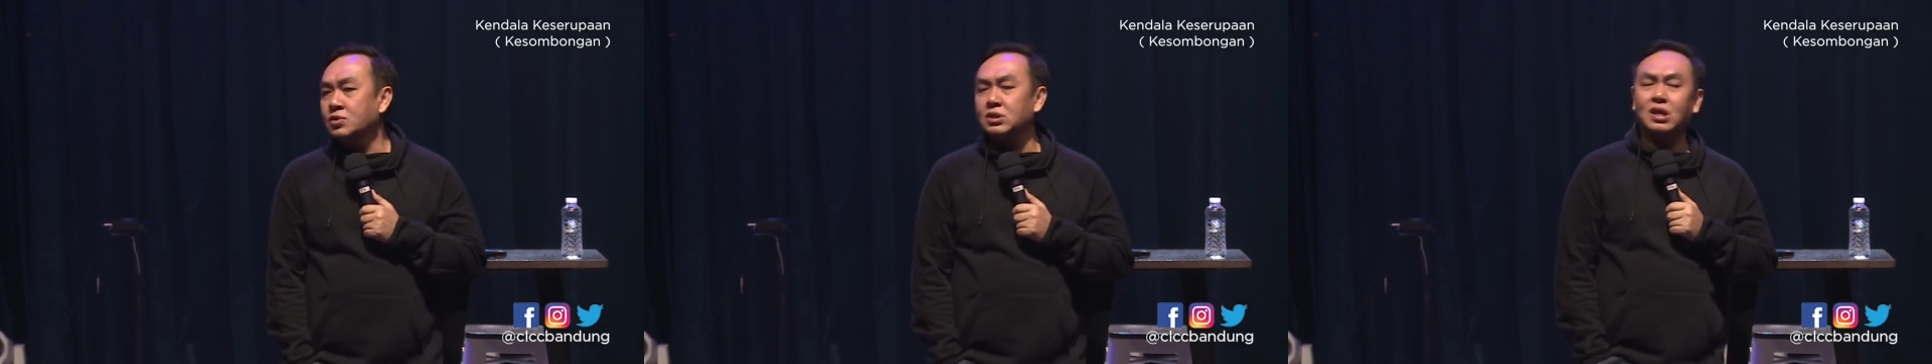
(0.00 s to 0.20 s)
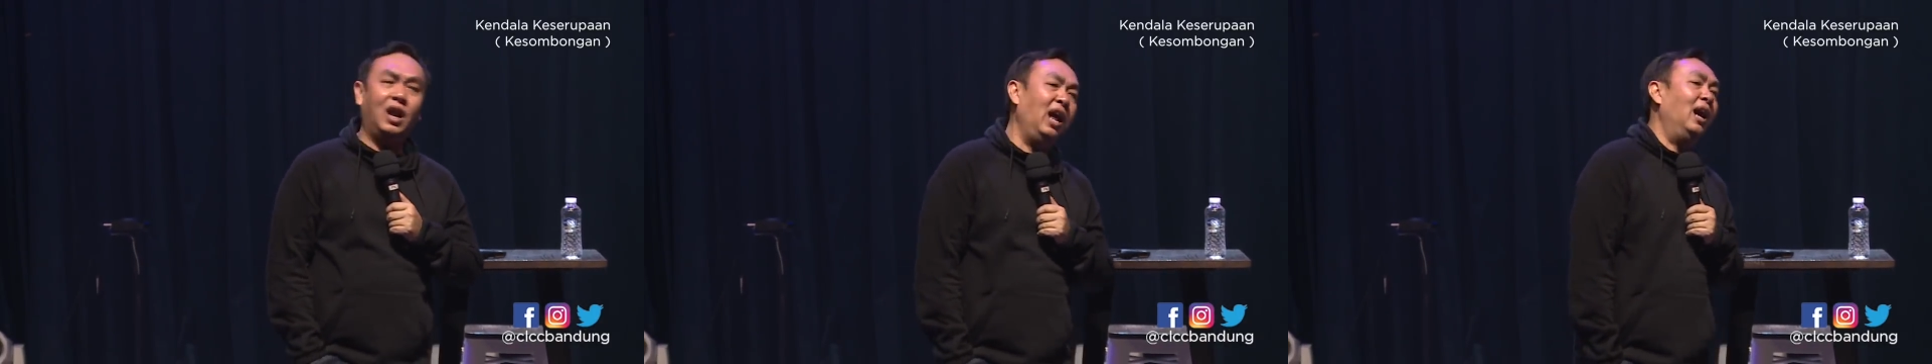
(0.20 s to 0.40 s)

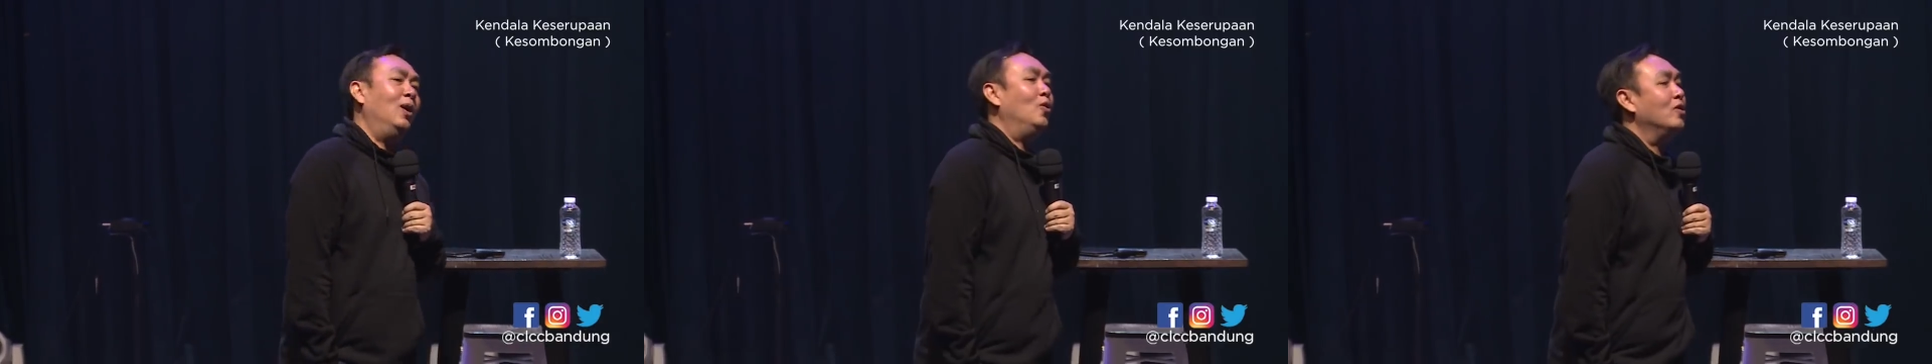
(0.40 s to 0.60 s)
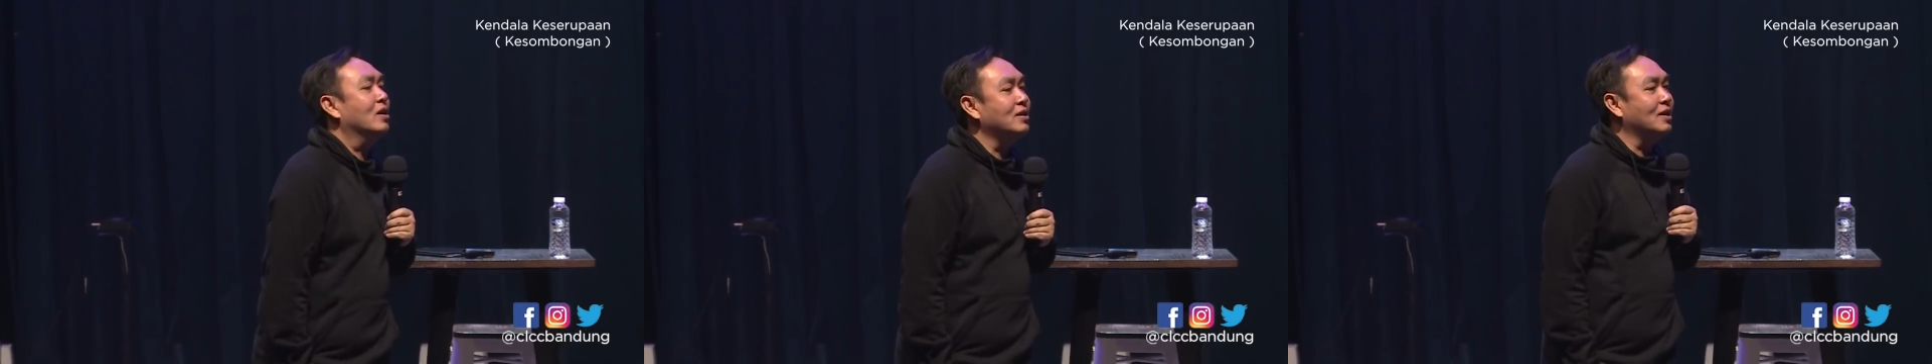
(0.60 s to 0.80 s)

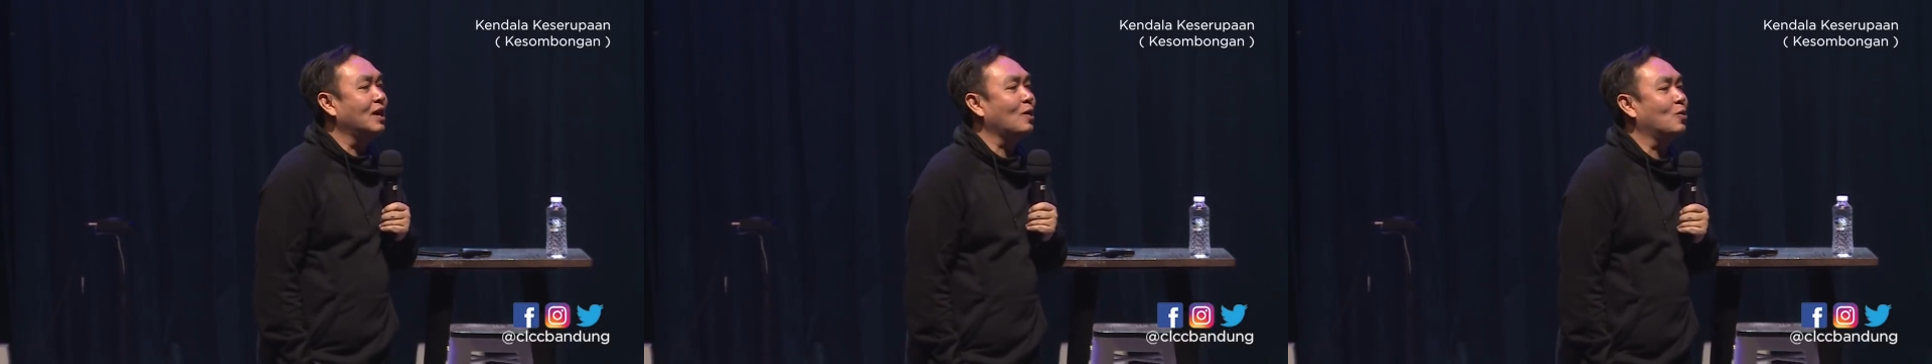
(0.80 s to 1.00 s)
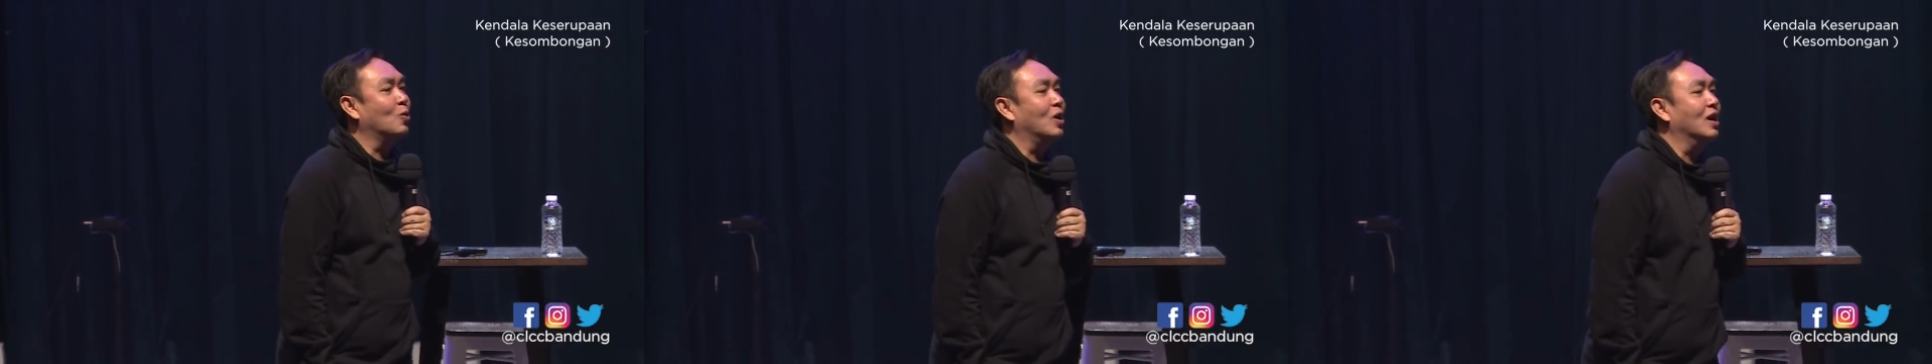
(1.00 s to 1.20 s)
Selalu yang
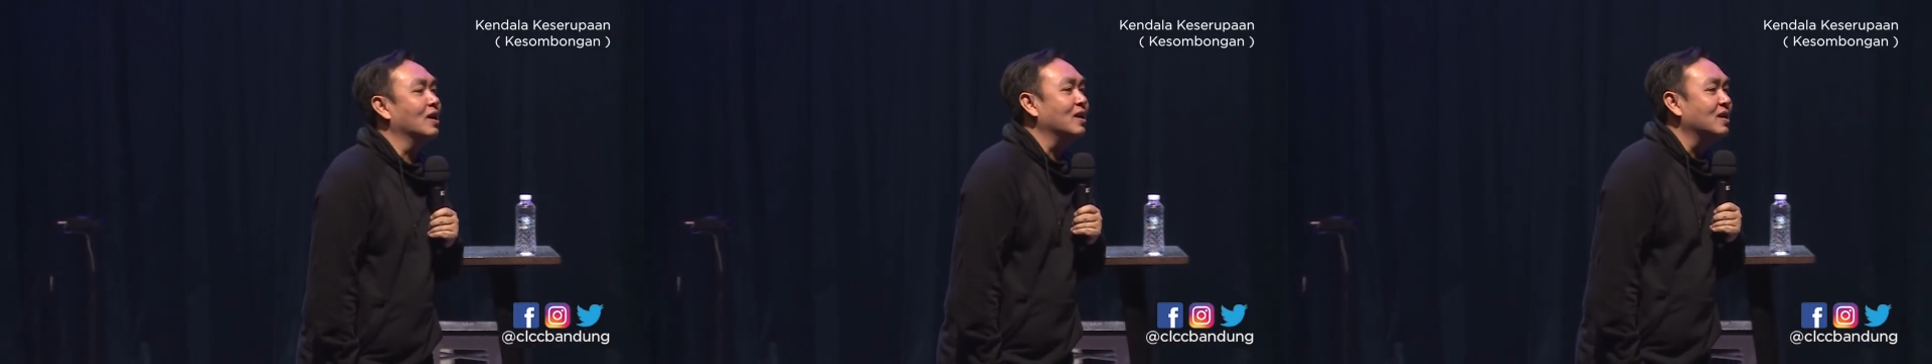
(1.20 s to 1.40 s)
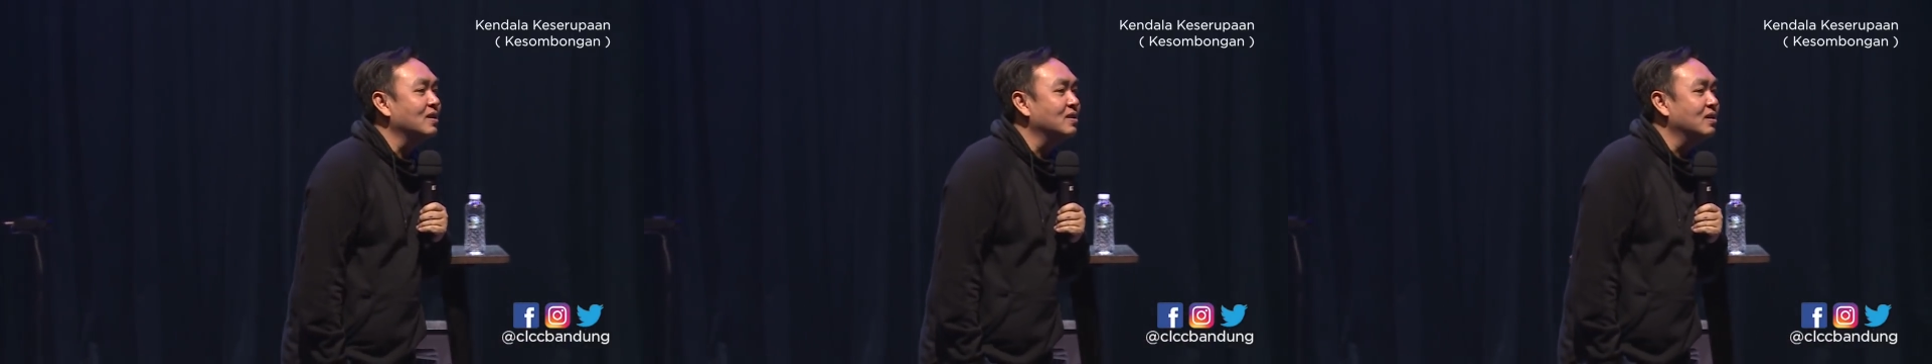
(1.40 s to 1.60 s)
dilihat
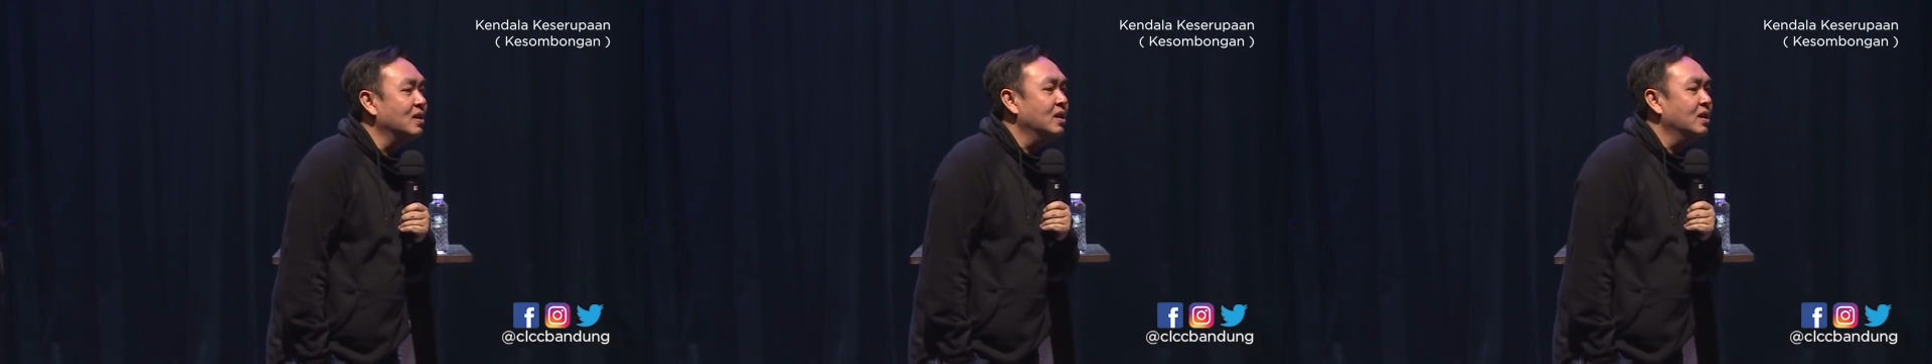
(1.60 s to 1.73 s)
kurangnya.